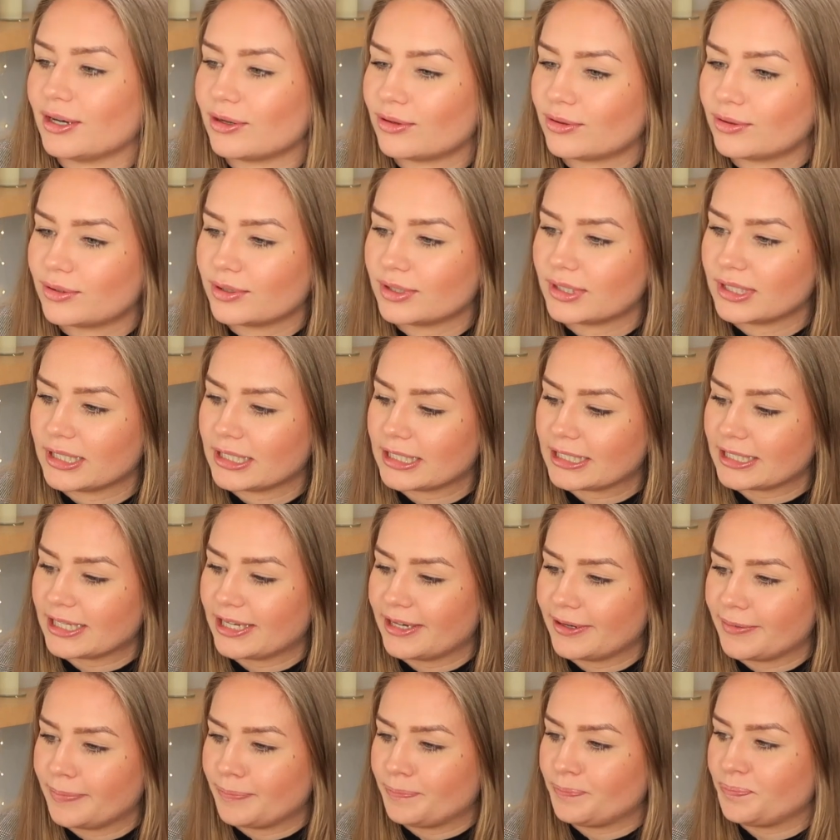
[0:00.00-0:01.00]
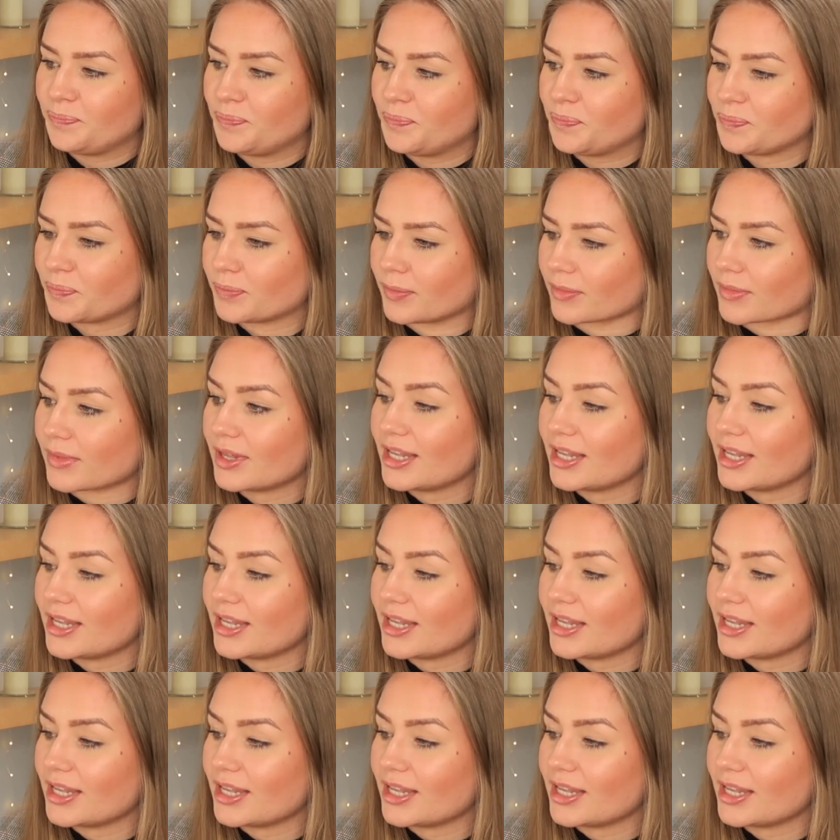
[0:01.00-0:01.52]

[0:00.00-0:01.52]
Äh, Und ähm,